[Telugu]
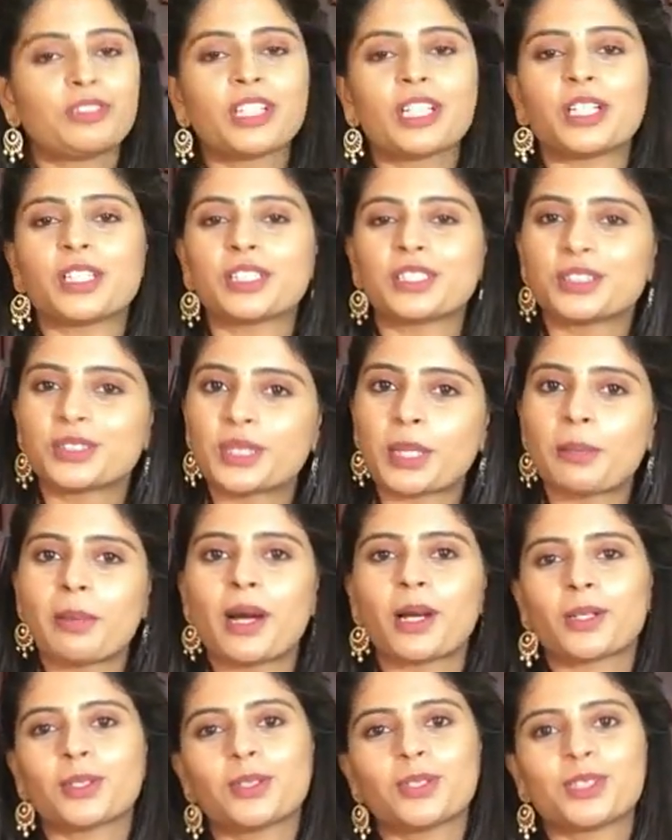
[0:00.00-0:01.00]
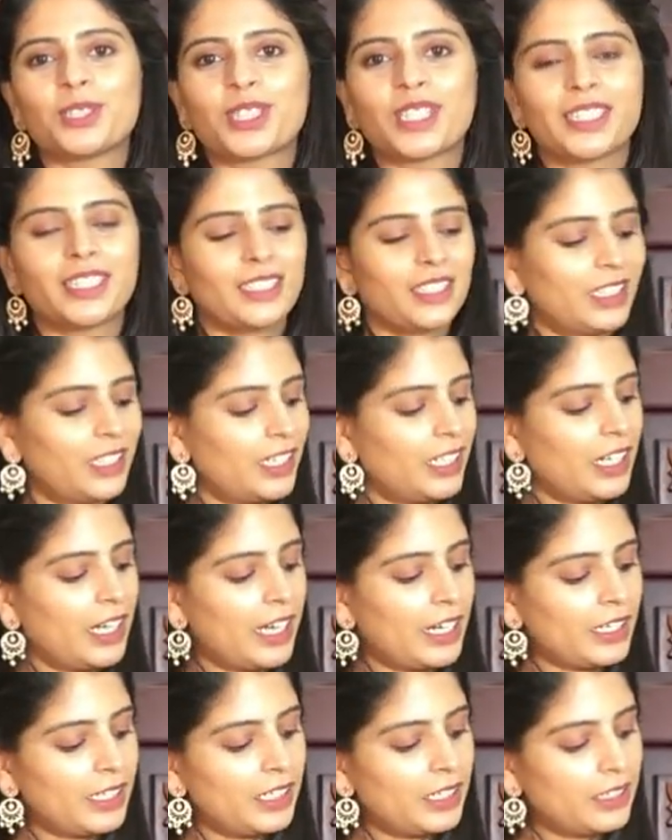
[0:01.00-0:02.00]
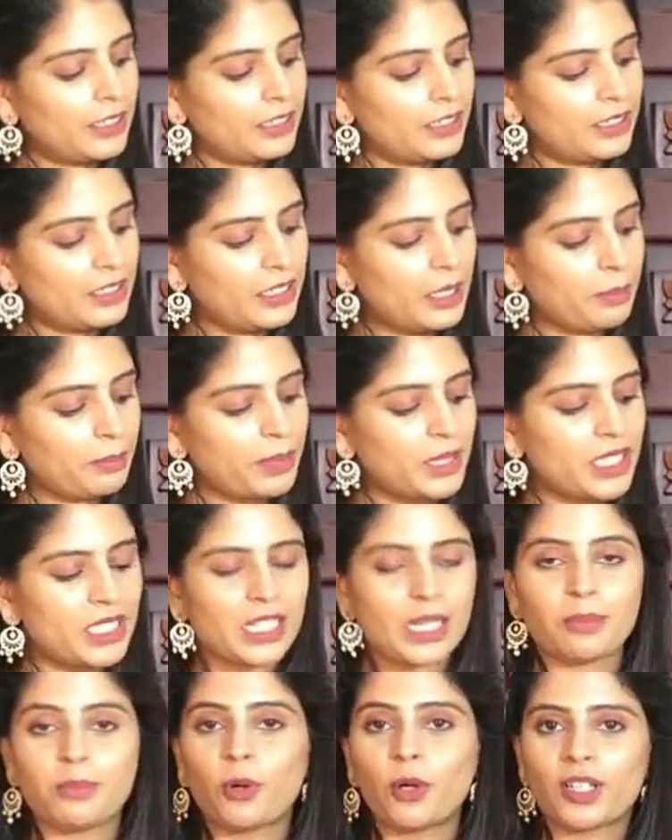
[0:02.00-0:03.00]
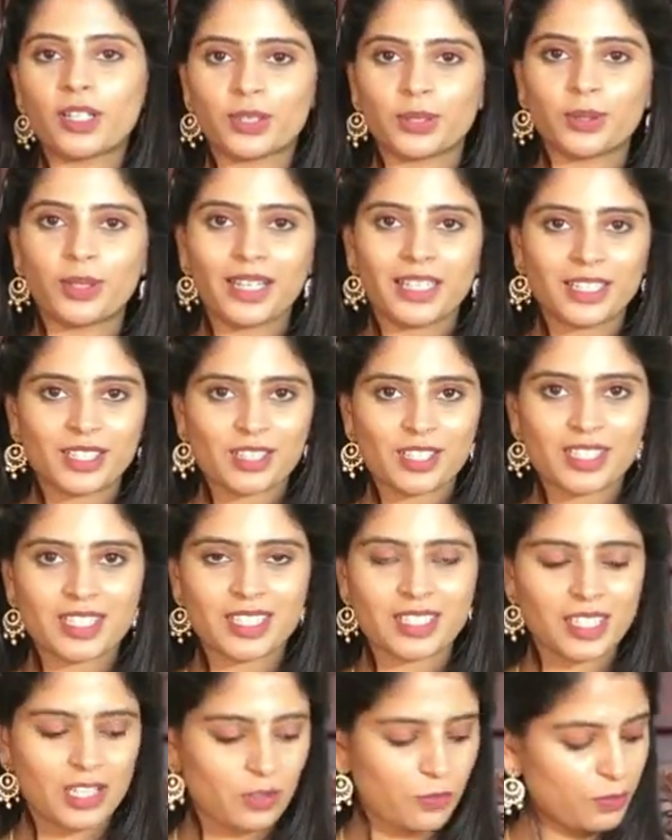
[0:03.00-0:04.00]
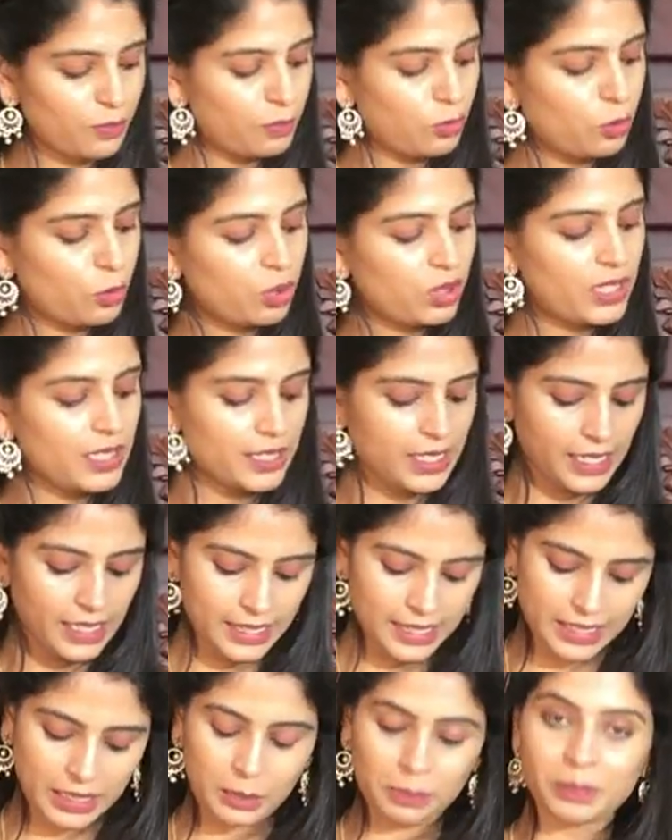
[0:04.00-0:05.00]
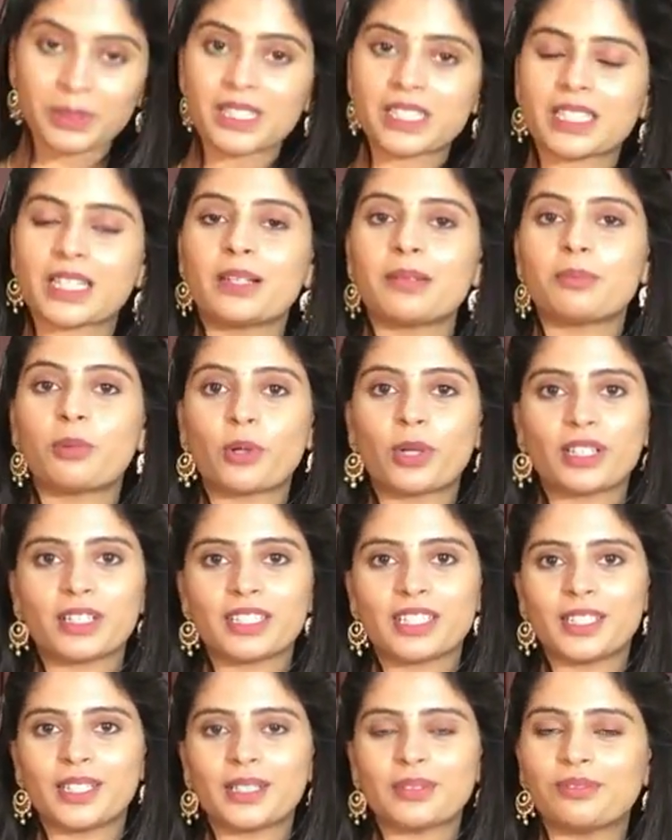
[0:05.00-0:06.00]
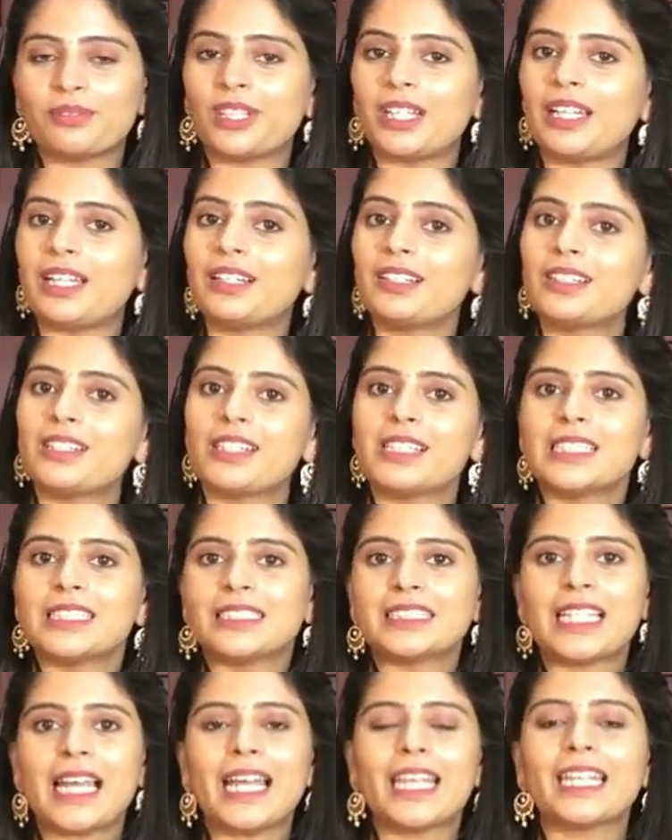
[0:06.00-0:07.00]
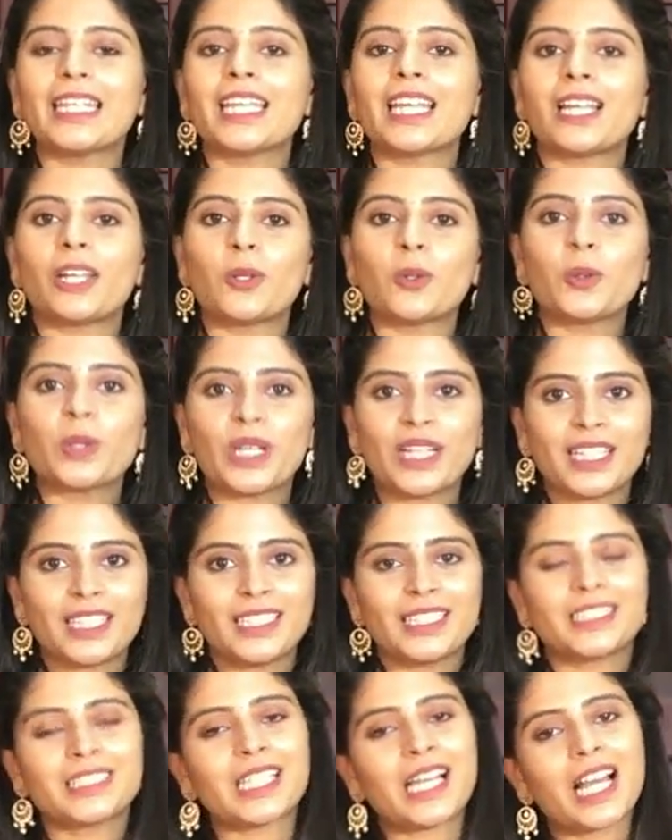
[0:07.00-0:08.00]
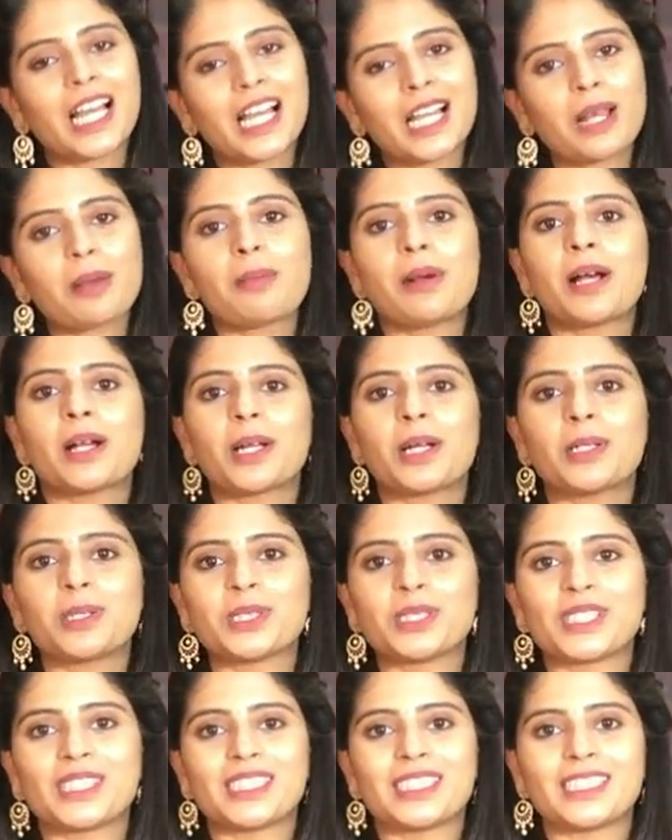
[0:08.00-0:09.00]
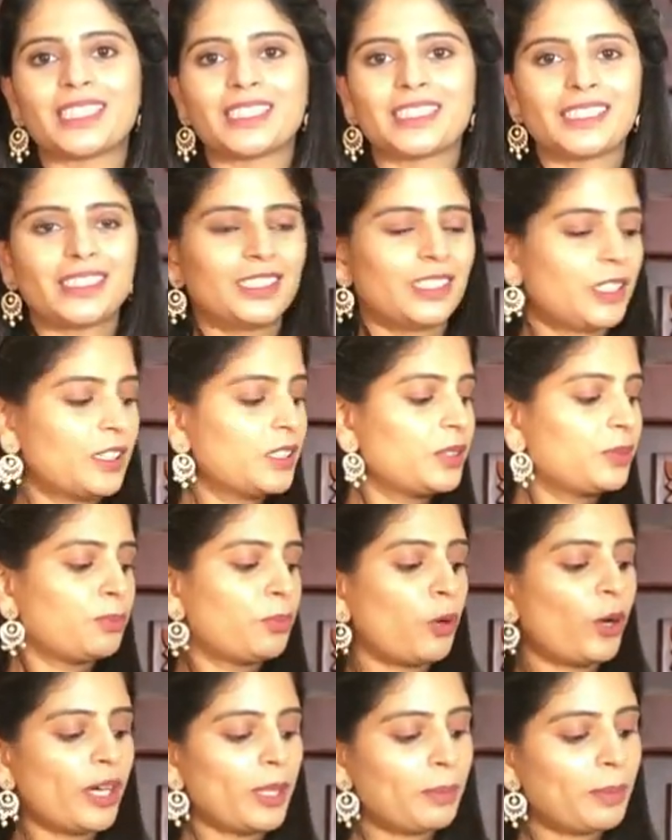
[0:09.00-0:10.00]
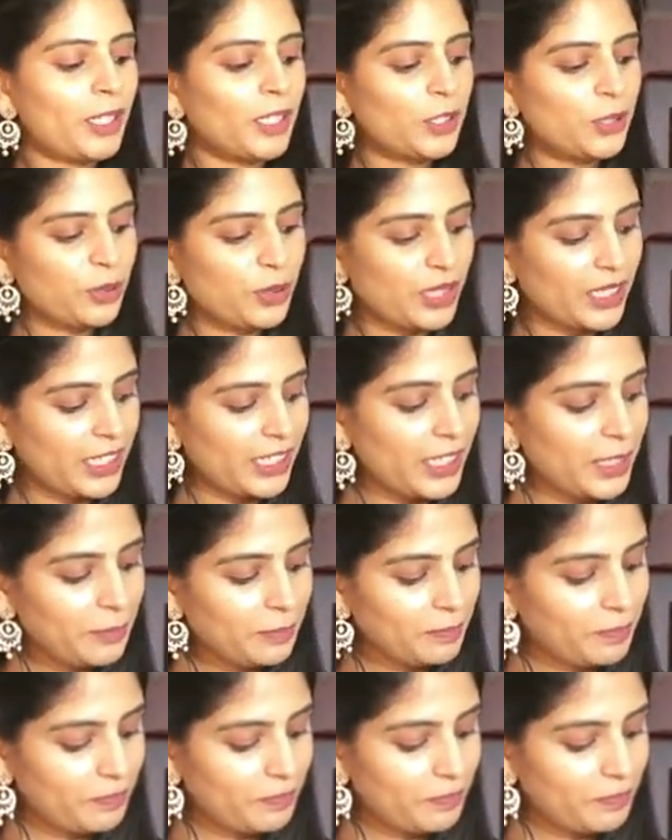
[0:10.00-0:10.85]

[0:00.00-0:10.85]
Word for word: వీవింగ్ అంతా బాగా వచ్చాయి అండ్ టెంపుల్ స్టైల్ బార్డర్తో ఎండ్ చేసేసారు బోత్ ద సైడ్స్ టెంపుల్ స్టైల్ బార్డర్ ఇవ్వడం వల్ల శారీకి ఆ లుక్ అనేది చాలా బాగా వచ్చింది బాడీ పార్ట్ చూడండి